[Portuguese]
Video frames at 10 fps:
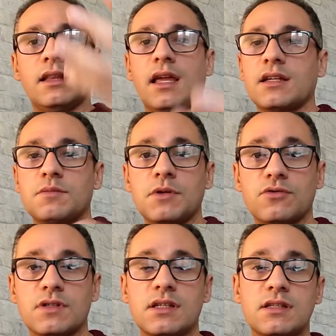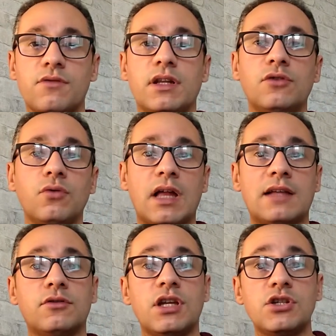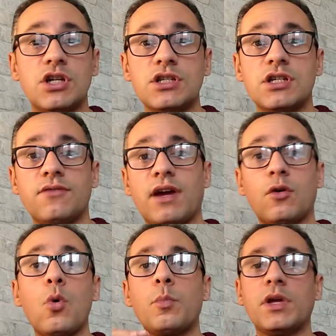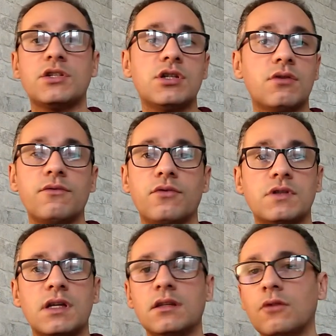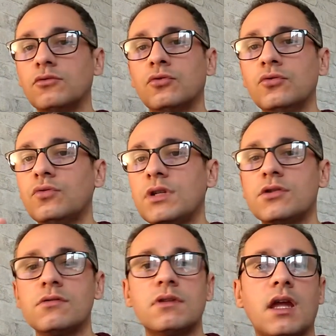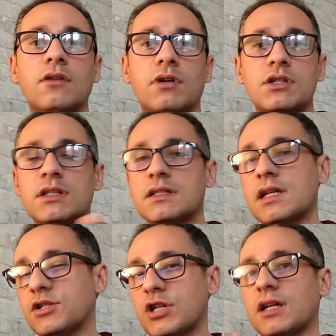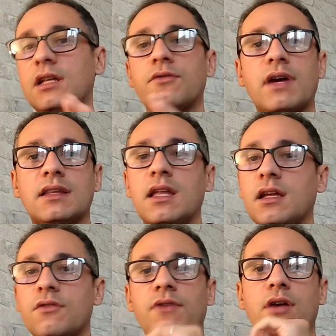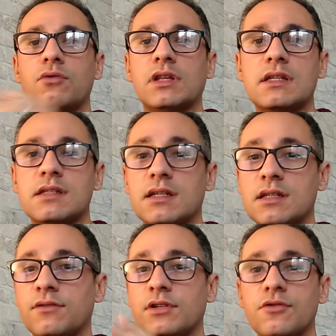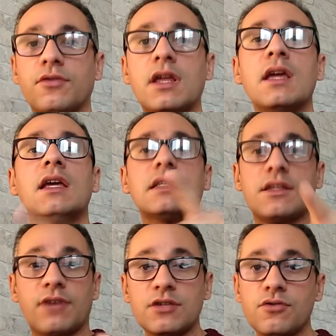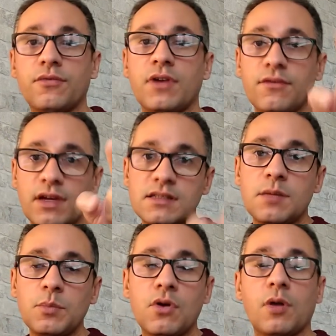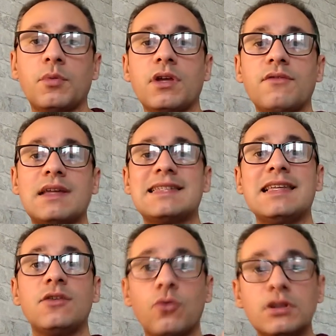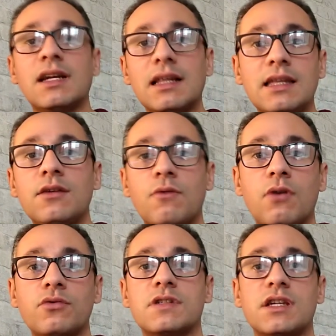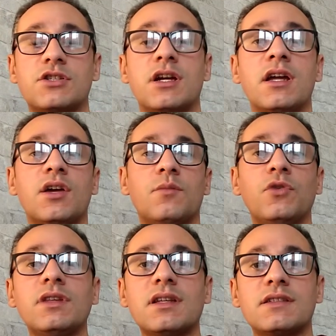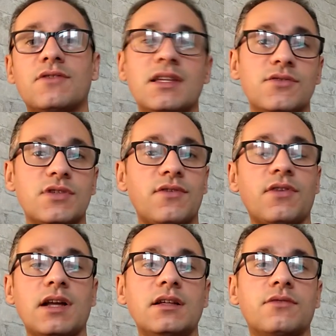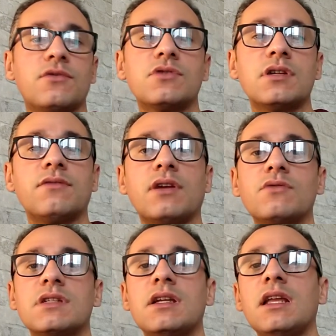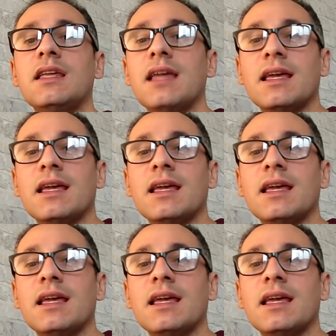né? As pessoas que estão ali do lado. Tem gente que vai competir com você, então tudo isso tem. Não adianta você achar que não vai ter, que não vai acontecer, que você não vai sofrer. Você vai sofrer e vai ser pior porque vai ser em outra língua, ou seja, muitas vezes você vai ficar nervoso, você não vai conseguir nem